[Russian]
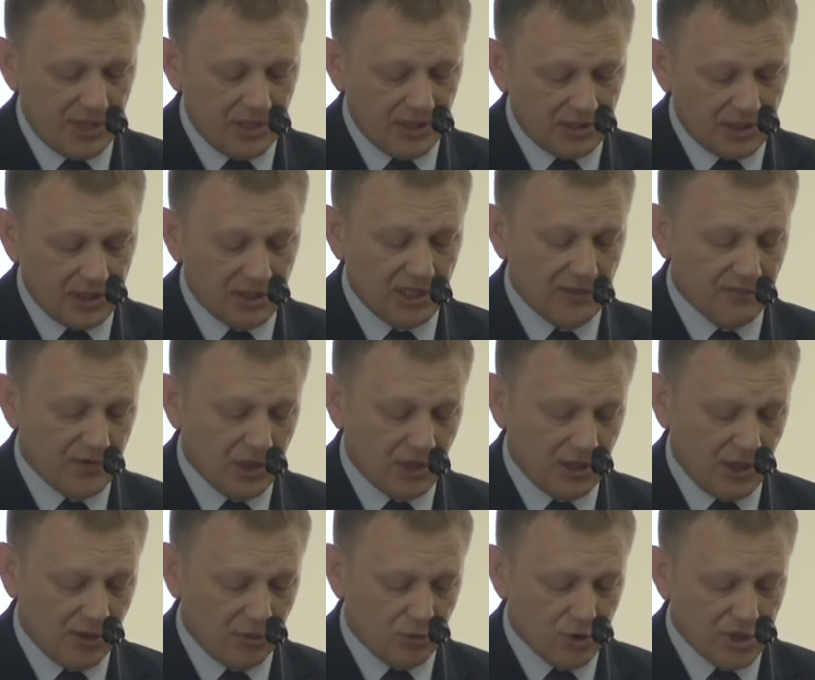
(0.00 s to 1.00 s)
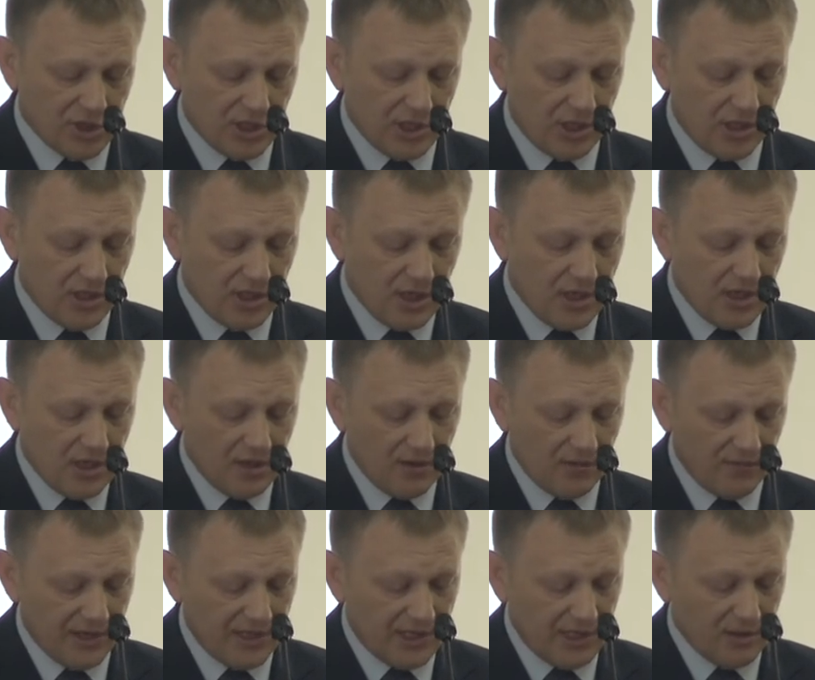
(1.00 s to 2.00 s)
объектах и в их окружении
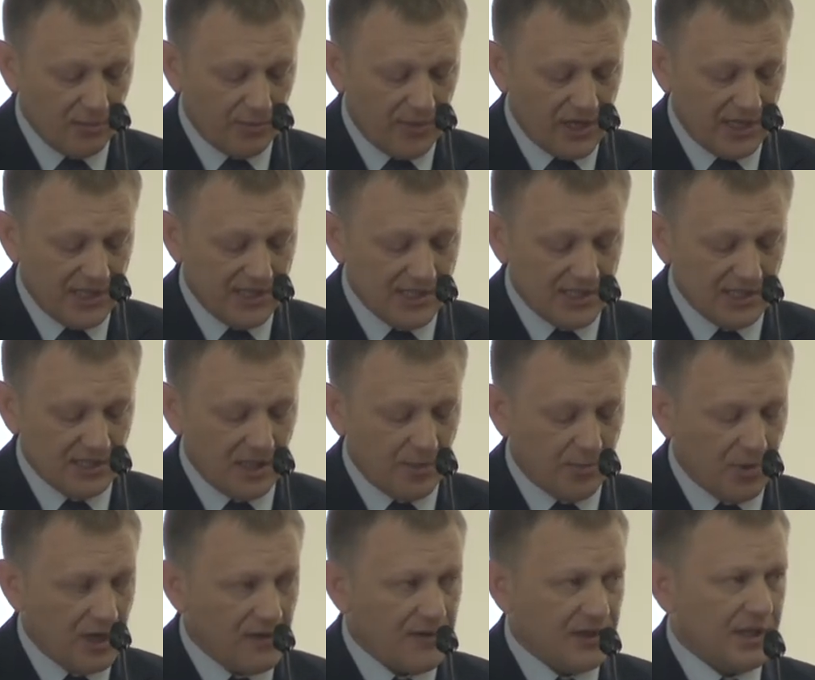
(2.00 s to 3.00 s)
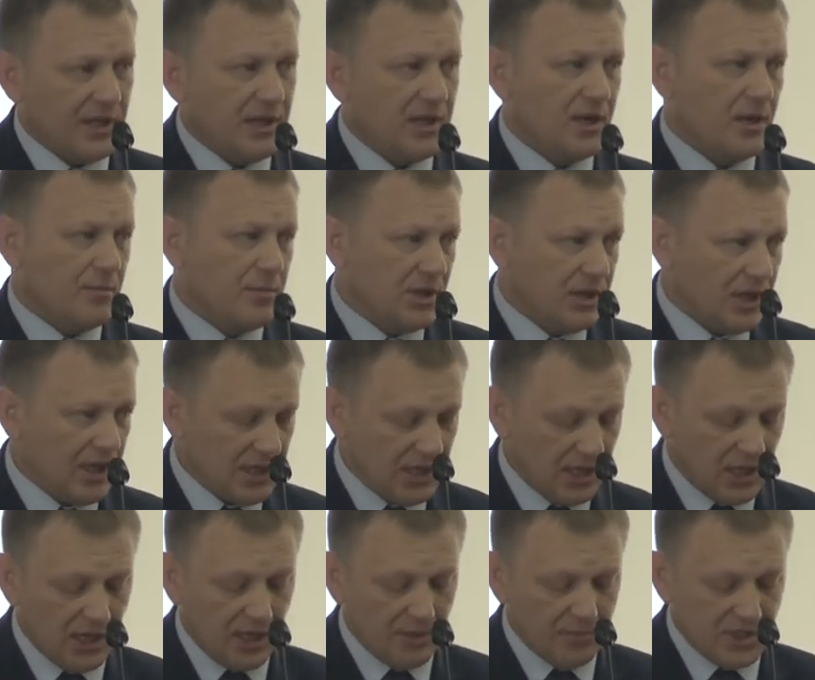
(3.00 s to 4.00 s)
в отдел полиции направлено
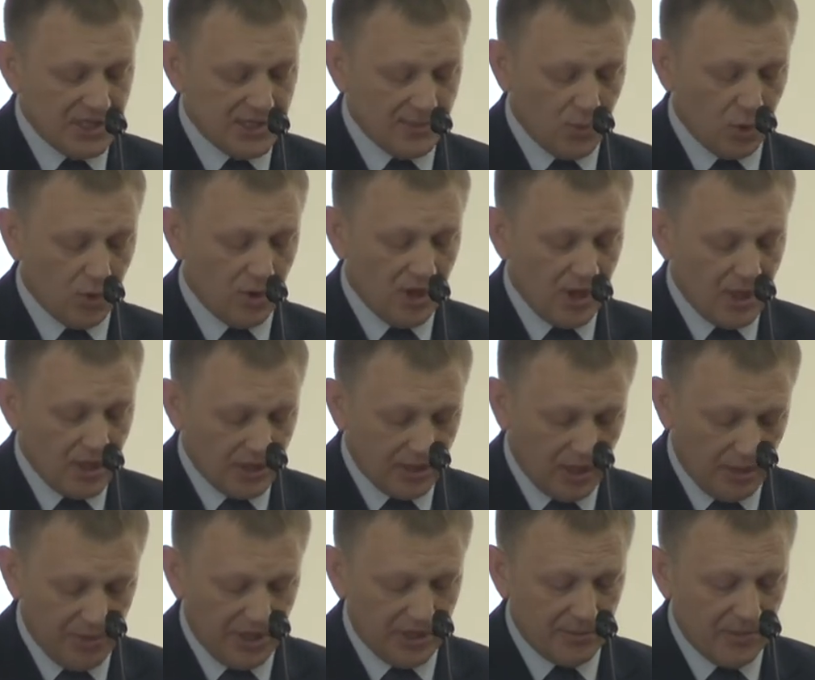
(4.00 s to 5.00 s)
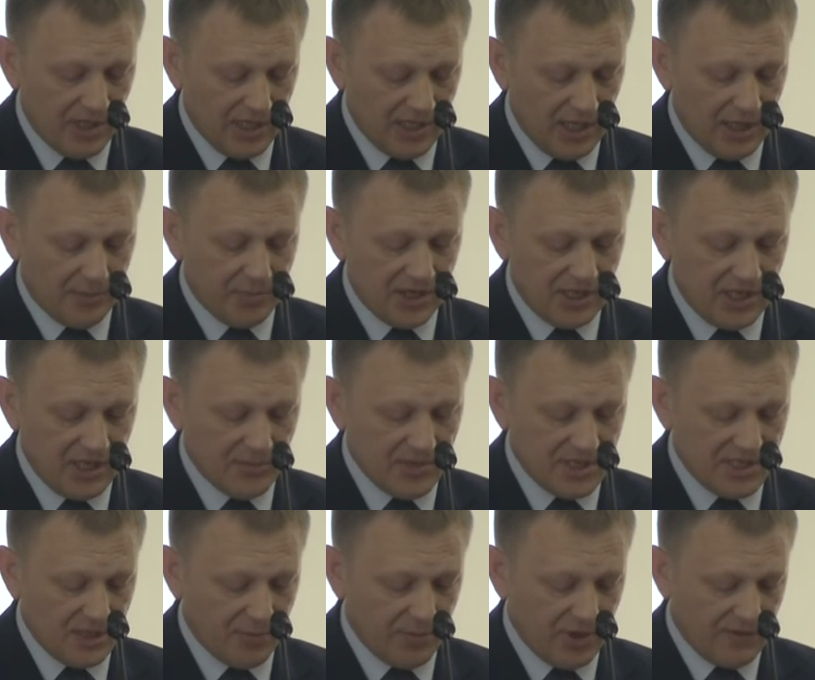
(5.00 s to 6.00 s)
рекомендательное письмо на предмет
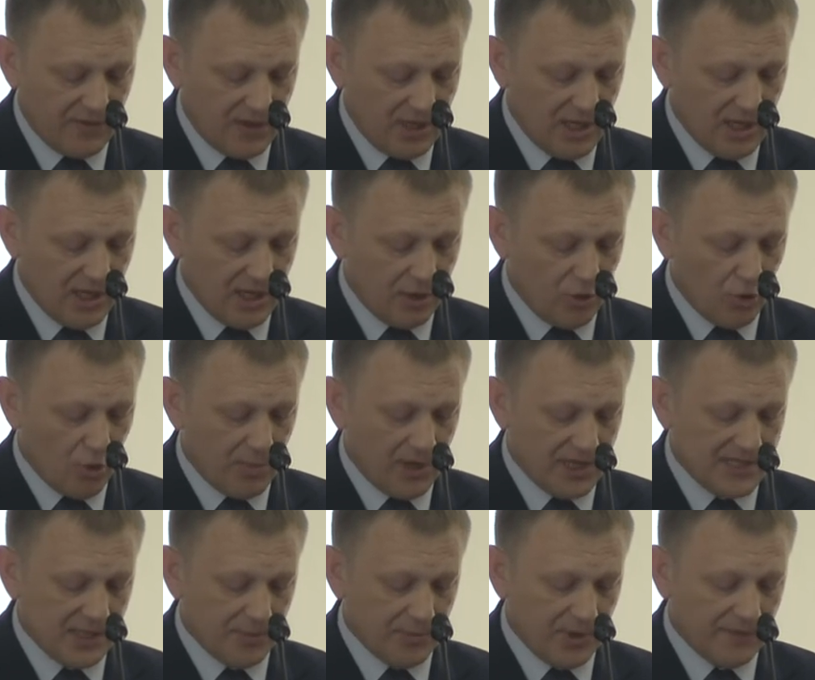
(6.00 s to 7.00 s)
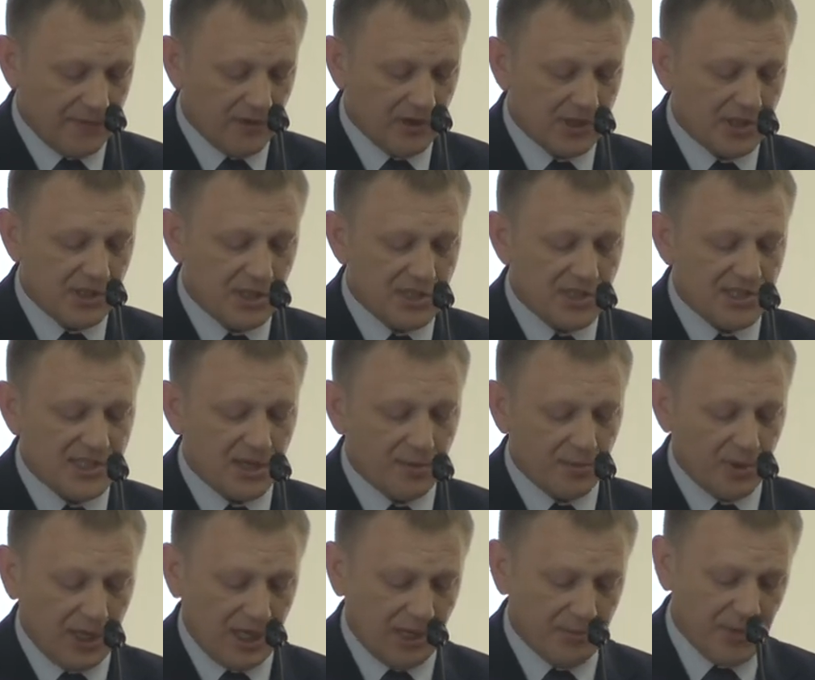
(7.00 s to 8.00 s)
необходимости проведения комплекса
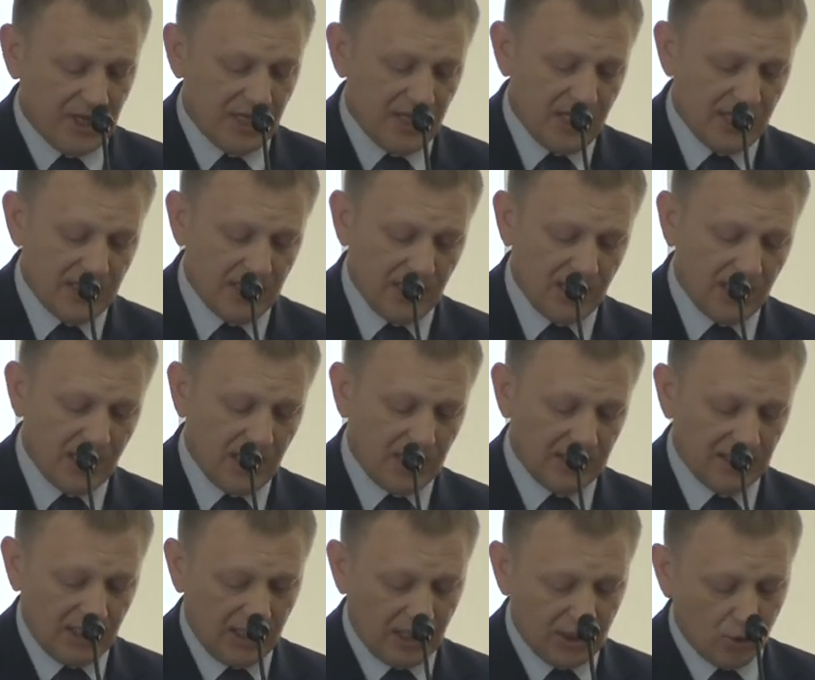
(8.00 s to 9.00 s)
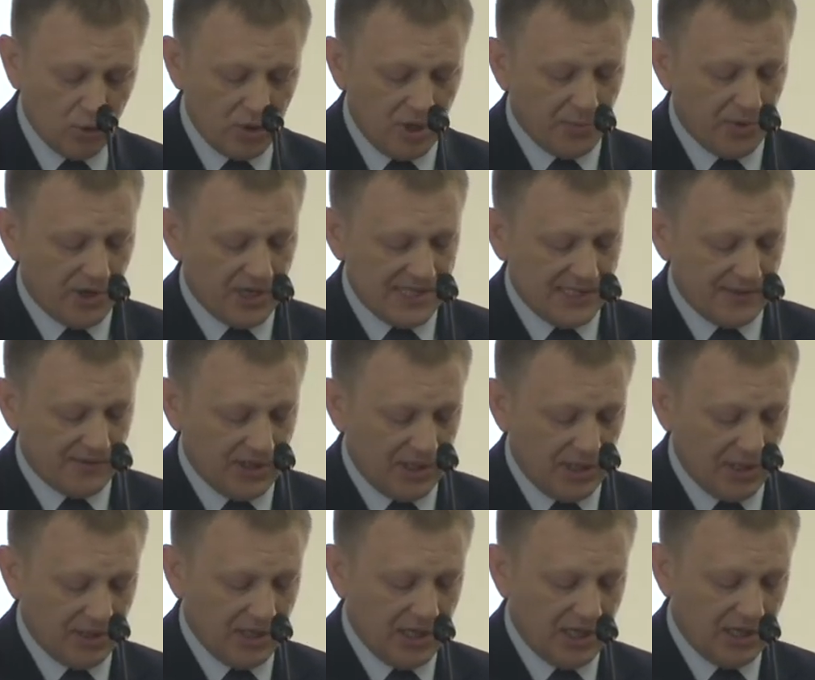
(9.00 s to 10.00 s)
профилактических мероприятий как накануне
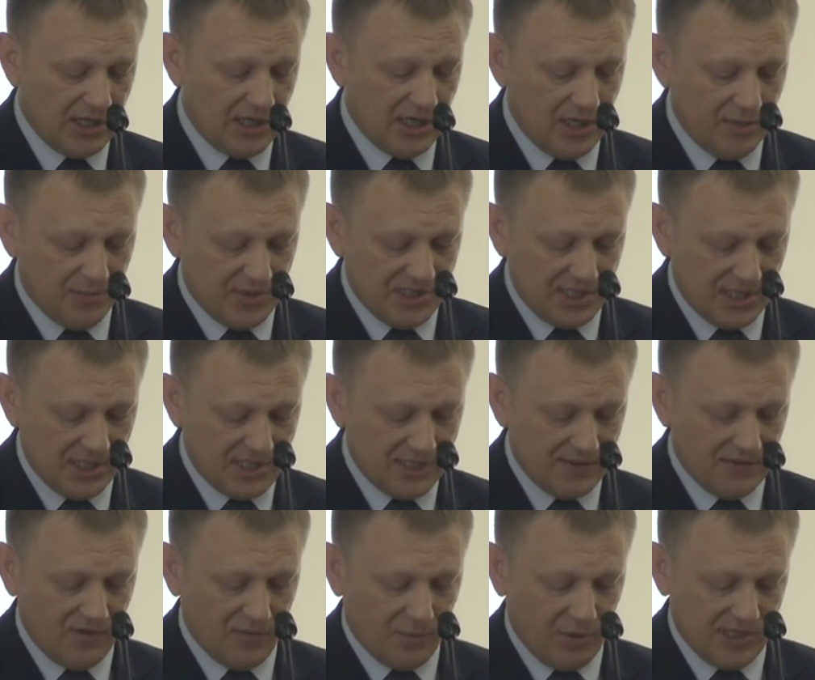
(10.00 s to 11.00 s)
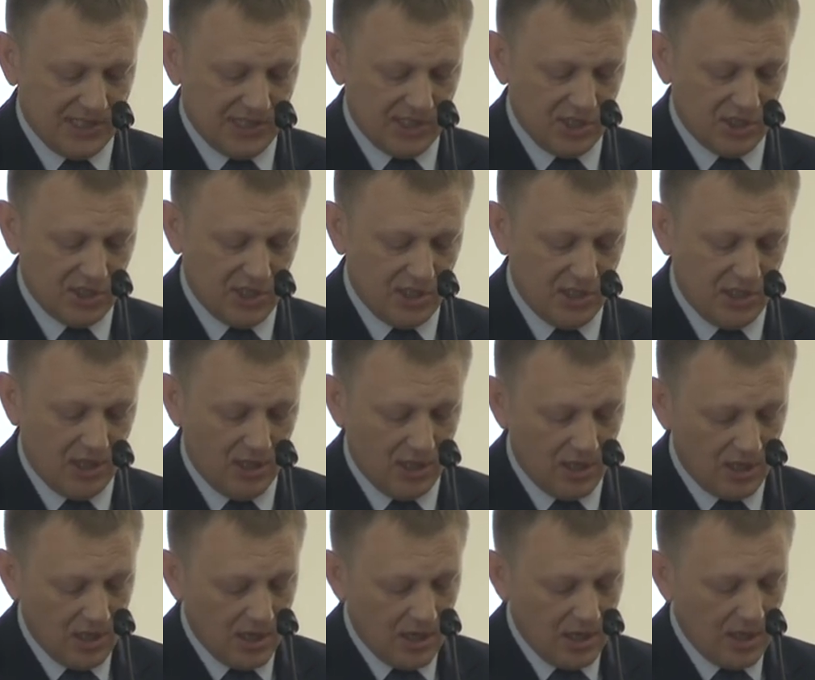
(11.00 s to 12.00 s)
празднования, так и непосредственно в праздничный день.
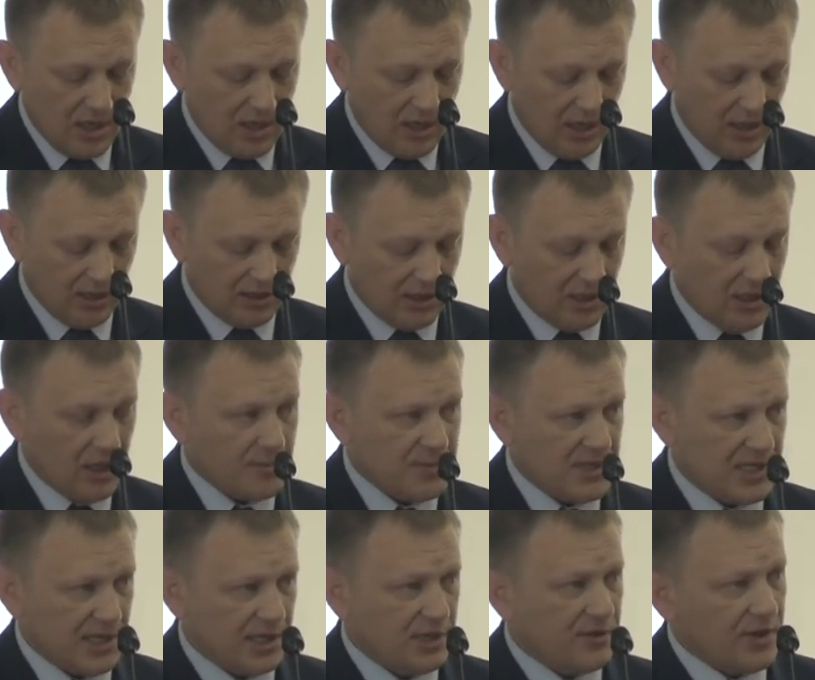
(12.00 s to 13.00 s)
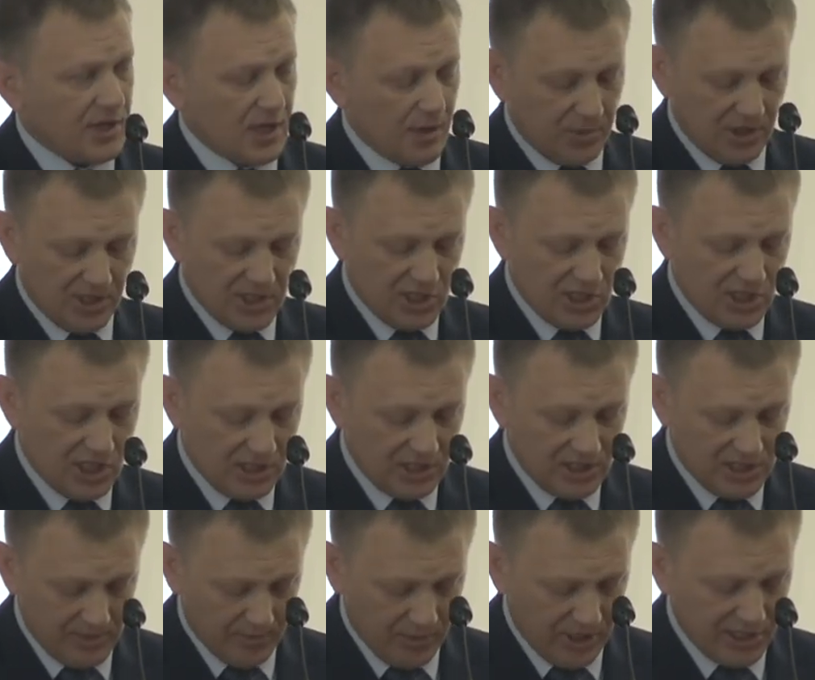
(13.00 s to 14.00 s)
Это и обследование
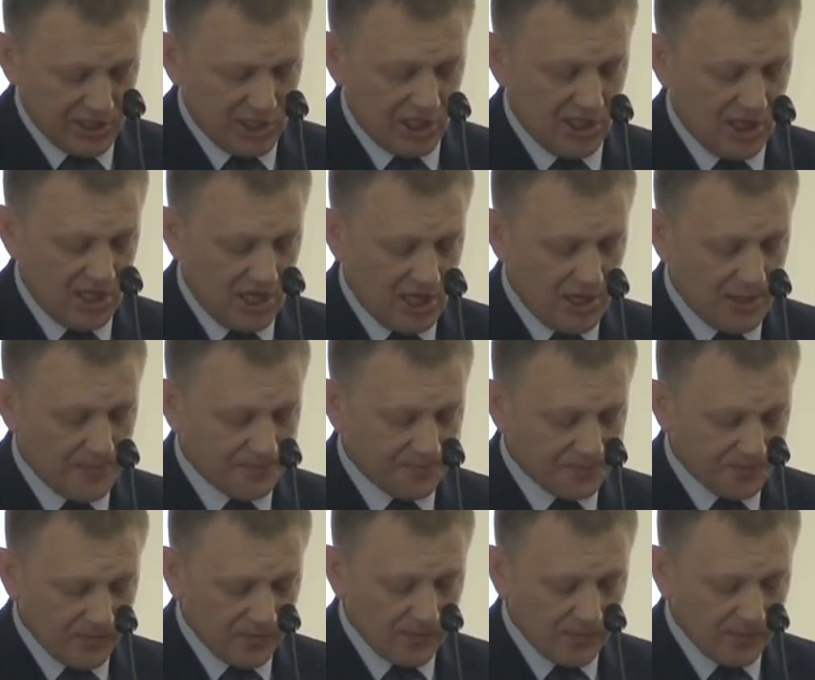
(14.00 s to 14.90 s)
площадей,